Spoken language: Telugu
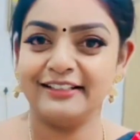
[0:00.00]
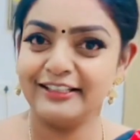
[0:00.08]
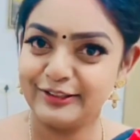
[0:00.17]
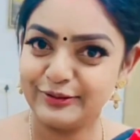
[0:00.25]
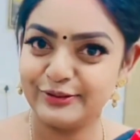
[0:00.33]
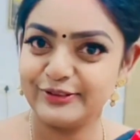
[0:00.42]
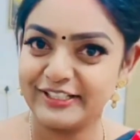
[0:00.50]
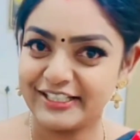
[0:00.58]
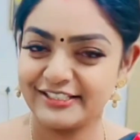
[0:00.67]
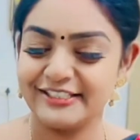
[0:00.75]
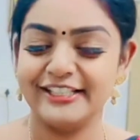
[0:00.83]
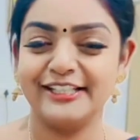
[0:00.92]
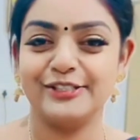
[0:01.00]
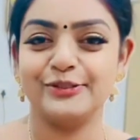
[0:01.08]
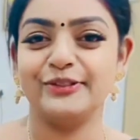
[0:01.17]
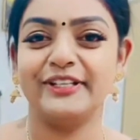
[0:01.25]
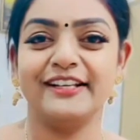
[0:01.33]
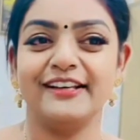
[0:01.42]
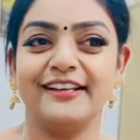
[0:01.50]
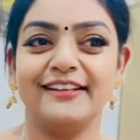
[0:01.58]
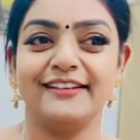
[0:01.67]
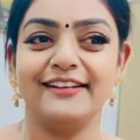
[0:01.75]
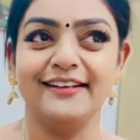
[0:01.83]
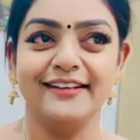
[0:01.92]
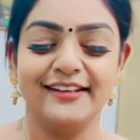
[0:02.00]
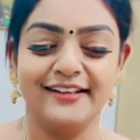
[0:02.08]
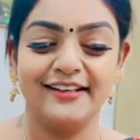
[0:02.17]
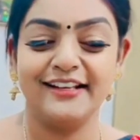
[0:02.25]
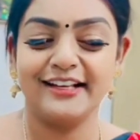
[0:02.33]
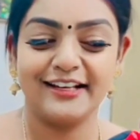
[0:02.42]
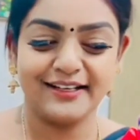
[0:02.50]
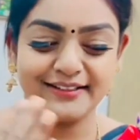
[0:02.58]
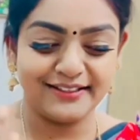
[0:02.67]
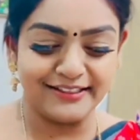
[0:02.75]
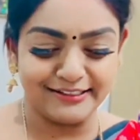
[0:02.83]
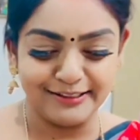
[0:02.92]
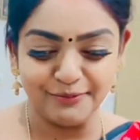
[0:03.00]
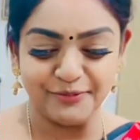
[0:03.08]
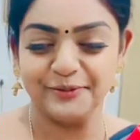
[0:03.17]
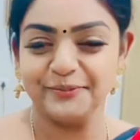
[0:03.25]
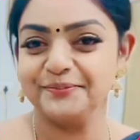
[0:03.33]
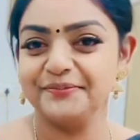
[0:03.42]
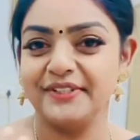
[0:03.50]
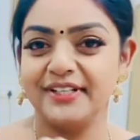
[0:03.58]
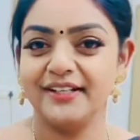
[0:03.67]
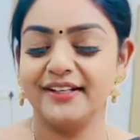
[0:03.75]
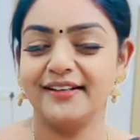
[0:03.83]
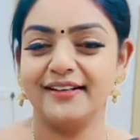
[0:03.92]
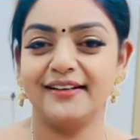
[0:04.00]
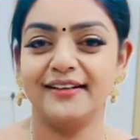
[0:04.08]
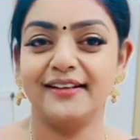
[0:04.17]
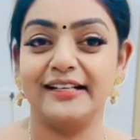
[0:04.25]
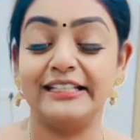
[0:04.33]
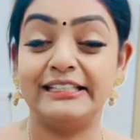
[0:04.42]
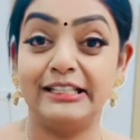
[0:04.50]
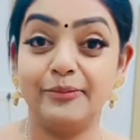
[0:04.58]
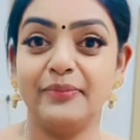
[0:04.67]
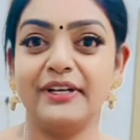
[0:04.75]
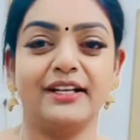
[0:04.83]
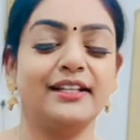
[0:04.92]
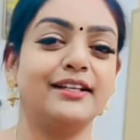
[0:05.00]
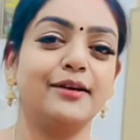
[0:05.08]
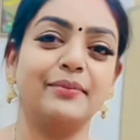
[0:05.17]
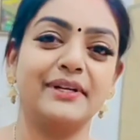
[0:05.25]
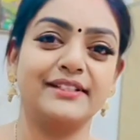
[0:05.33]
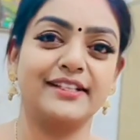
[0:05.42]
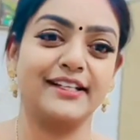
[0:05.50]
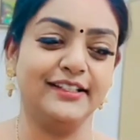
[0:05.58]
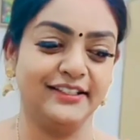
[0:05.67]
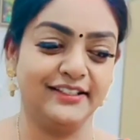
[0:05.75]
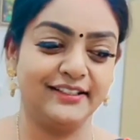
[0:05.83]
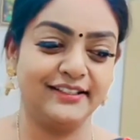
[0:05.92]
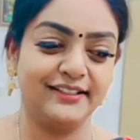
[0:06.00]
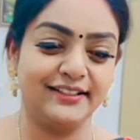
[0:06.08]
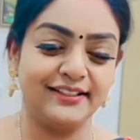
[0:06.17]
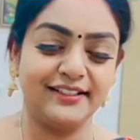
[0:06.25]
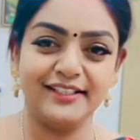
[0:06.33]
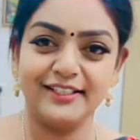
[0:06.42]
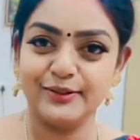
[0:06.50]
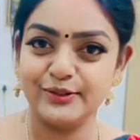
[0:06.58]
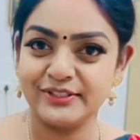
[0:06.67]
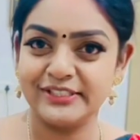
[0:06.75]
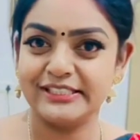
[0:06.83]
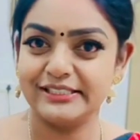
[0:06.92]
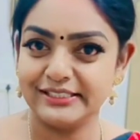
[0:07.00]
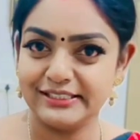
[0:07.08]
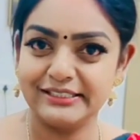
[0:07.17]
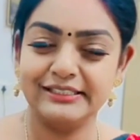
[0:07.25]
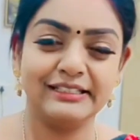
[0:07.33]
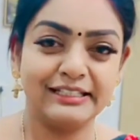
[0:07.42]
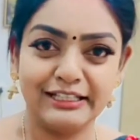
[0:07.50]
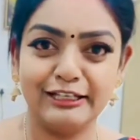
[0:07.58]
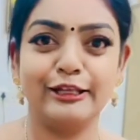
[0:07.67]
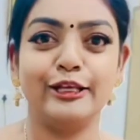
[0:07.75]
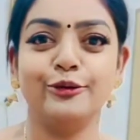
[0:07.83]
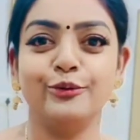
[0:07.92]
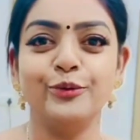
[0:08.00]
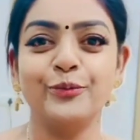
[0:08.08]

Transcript: ఈరోజు లాస్ట్ డే షూటింగ్ అయింది కార్తీక దీపం దీప కథాపాత్ర ఈరోజు నుంచి లేదు